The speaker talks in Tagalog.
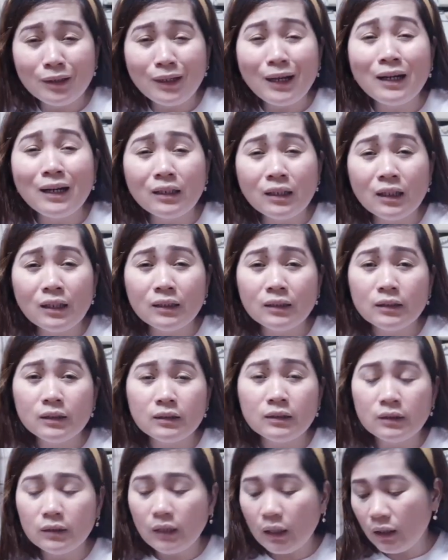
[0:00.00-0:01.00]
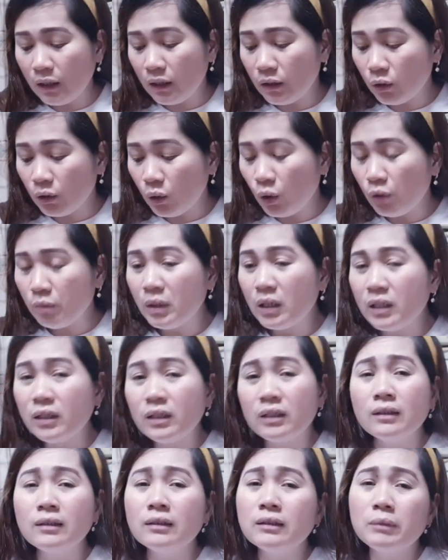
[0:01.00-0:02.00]
Ang uh, talagang
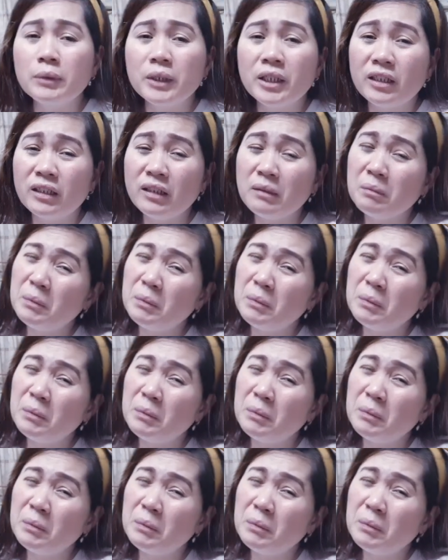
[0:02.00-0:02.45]
normaling pin,